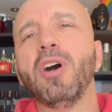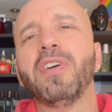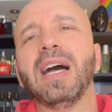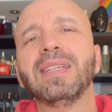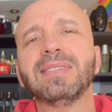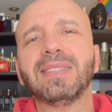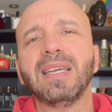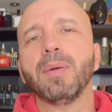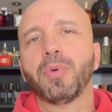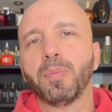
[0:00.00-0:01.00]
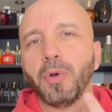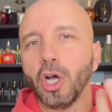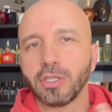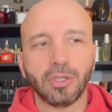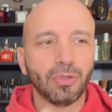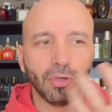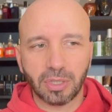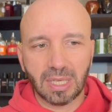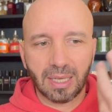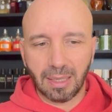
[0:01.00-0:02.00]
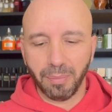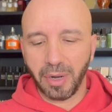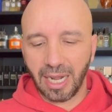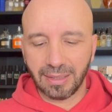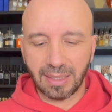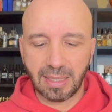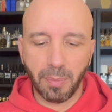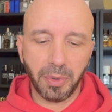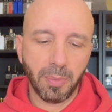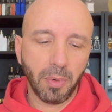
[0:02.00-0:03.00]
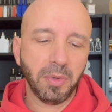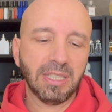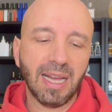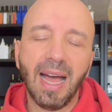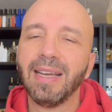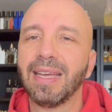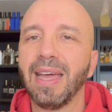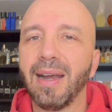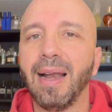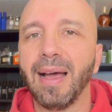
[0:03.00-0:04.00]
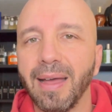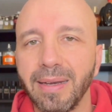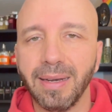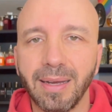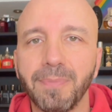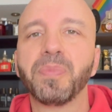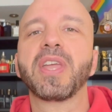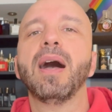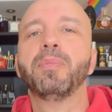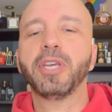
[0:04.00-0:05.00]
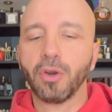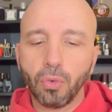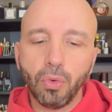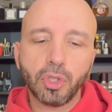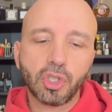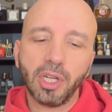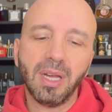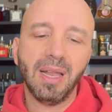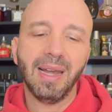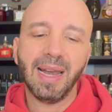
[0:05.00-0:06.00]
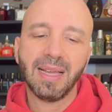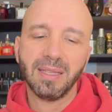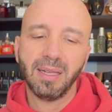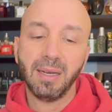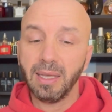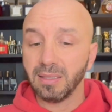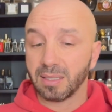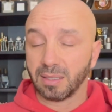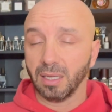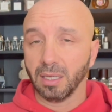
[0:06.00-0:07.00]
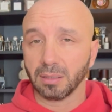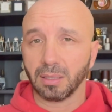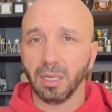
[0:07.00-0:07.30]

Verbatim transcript: avanti, a proposito di brand sempre di proprietà, Guerlain, Abbey Rouge, L'Instinct,